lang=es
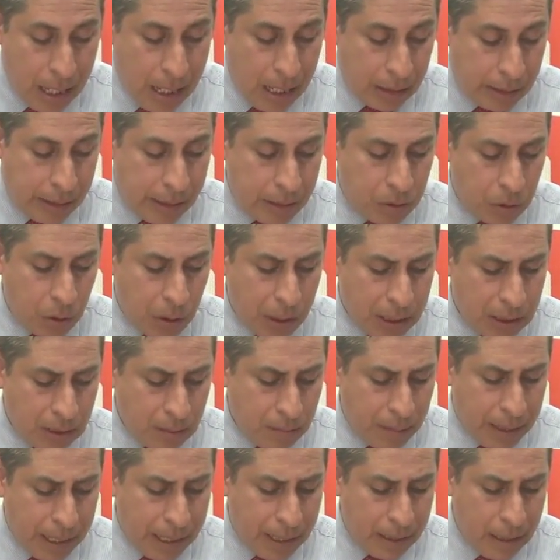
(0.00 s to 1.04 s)
atesoras
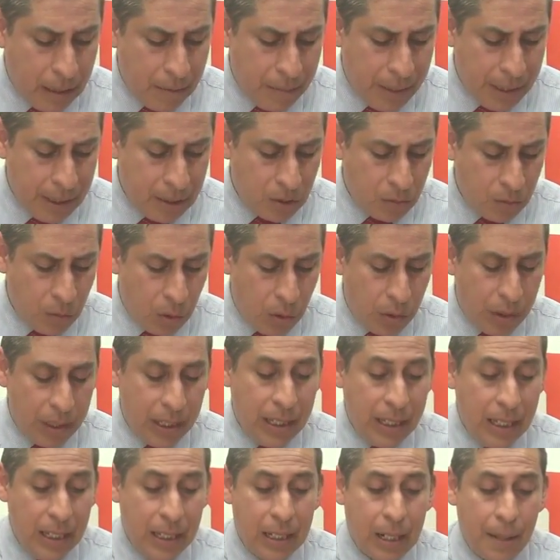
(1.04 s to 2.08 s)
para ti mismo
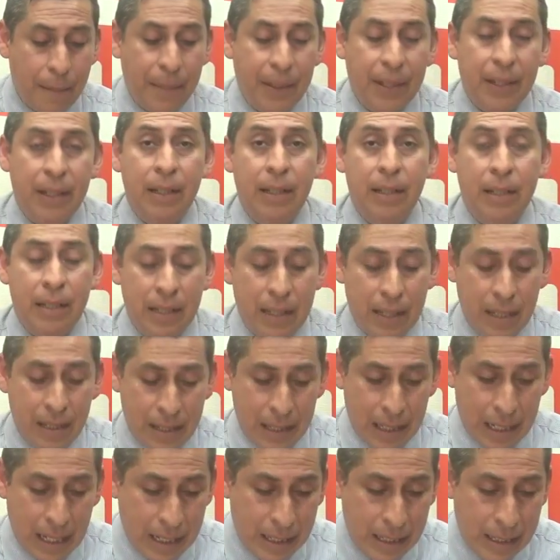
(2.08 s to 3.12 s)
ira para el día
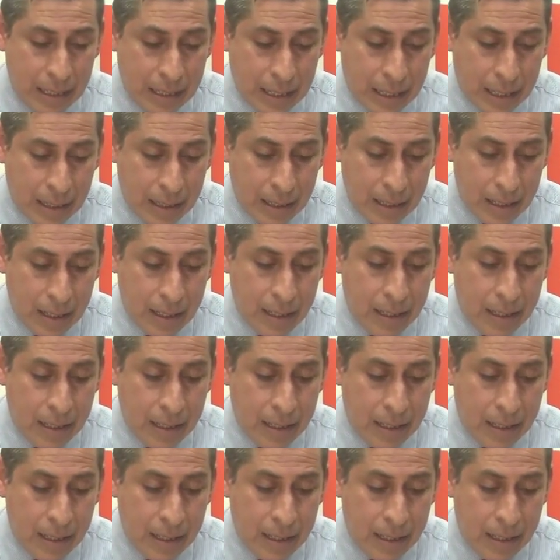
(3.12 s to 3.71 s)
de la ira